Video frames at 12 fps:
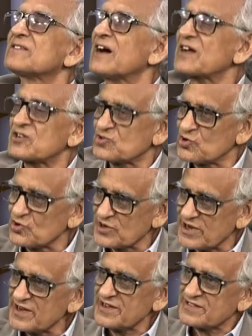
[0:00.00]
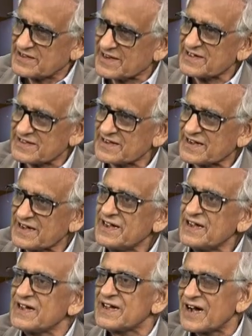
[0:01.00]
তার সঙ্গেই থেকে থেকে
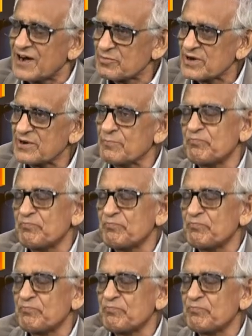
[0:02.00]
আমি